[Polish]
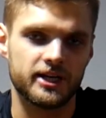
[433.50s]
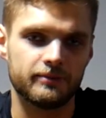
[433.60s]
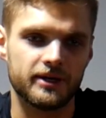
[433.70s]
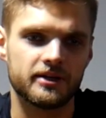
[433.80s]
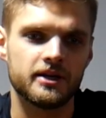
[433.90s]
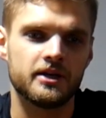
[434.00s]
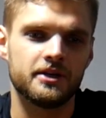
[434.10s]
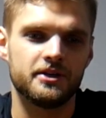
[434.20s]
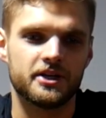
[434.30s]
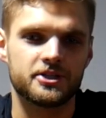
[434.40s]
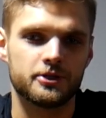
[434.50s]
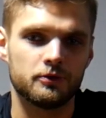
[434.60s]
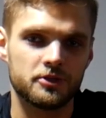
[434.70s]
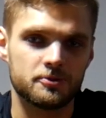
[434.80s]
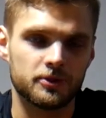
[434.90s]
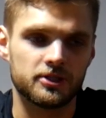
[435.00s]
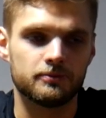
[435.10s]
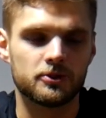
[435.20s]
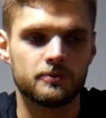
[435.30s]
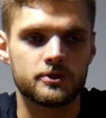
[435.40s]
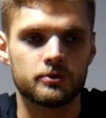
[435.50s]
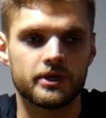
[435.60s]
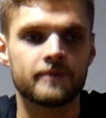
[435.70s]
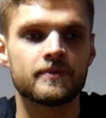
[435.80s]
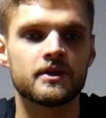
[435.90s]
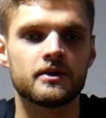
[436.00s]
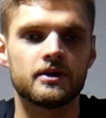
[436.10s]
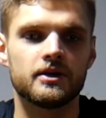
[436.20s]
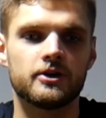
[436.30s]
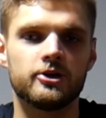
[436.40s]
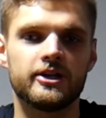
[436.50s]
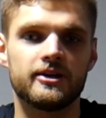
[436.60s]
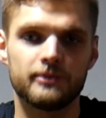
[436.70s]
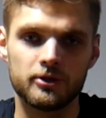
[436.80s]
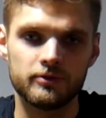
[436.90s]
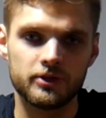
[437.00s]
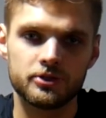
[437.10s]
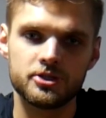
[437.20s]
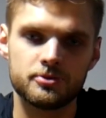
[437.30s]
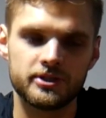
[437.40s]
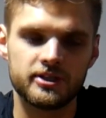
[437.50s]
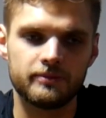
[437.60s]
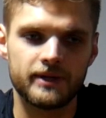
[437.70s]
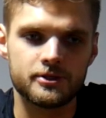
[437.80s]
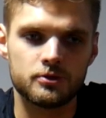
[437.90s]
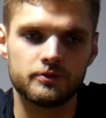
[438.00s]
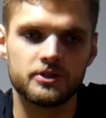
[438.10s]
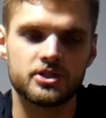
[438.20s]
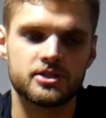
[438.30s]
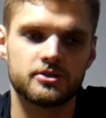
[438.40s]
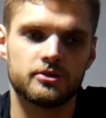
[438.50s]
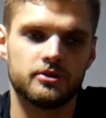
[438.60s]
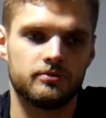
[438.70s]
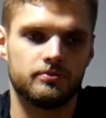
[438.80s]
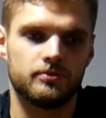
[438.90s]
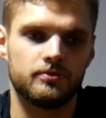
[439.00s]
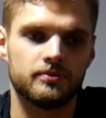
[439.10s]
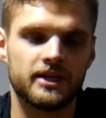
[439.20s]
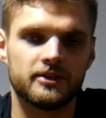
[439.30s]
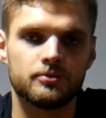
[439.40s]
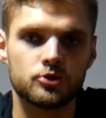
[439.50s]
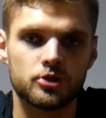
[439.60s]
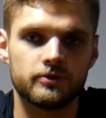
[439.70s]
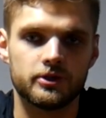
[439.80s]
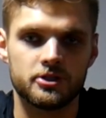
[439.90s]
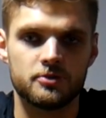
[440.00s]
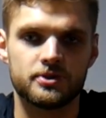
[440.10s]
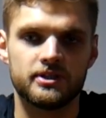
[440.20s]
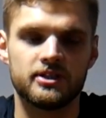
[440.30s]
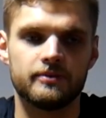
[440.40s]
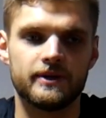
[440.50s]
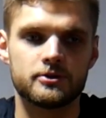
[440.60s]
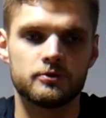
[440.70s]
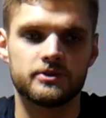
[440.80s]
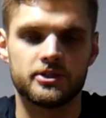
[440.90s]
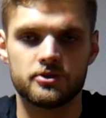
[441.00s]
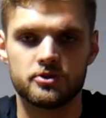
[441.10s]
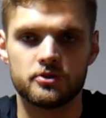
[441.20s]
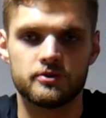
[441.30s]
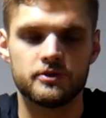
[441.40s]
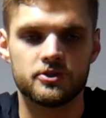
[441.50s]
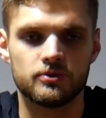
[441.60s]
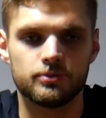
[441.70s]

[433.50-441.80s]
high bar i ja się również pod tym podpisuję. E, kolana mogą wychodzić przed linię palców i często nad muszą wychodzić przed linię palców, w zależności oczywiście od